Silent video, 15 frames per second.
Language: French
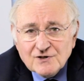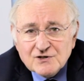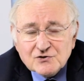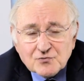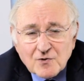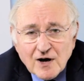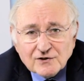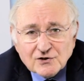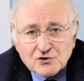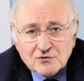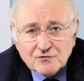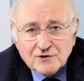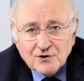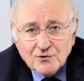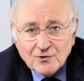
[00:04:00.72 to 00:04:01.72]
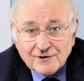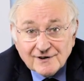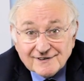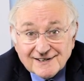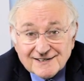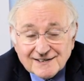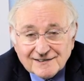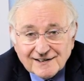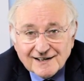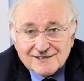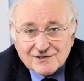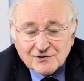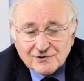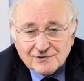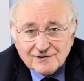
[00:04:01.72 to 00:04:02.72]
histoire des jeux vidéo qui est très
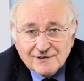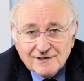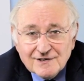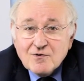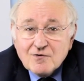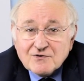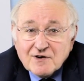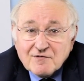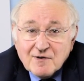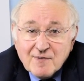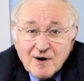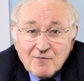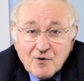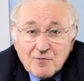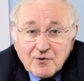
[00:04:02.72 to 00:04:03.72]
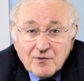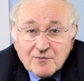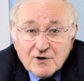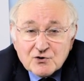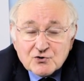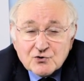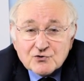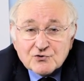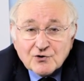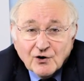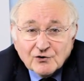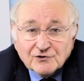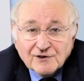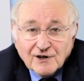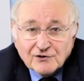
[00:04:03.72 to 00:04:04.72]
intéressante. Vous avez même le premier jeu sur
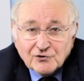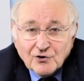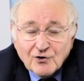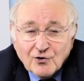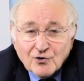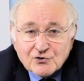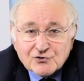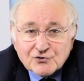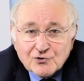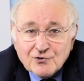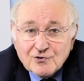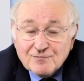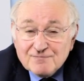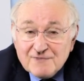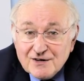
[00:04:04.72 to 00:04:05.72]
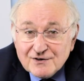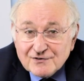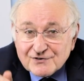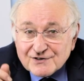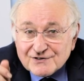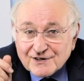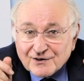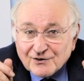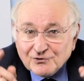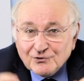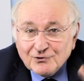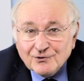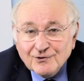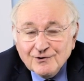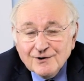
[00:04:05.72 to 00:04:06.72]
ordinateur, Oxo,
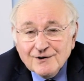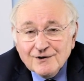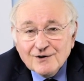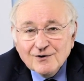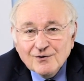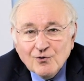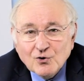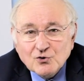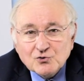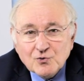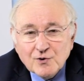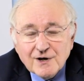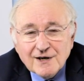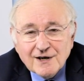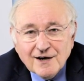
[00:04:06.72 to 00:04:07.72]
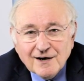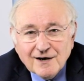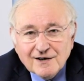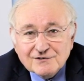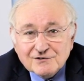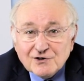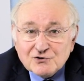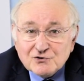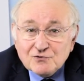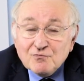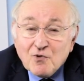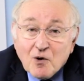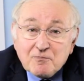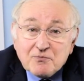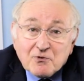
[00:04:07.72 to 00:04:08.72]
1952, où on jouait, à c'est un jeu de
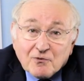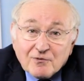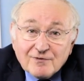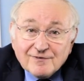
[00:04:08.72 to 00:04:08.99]
morpion.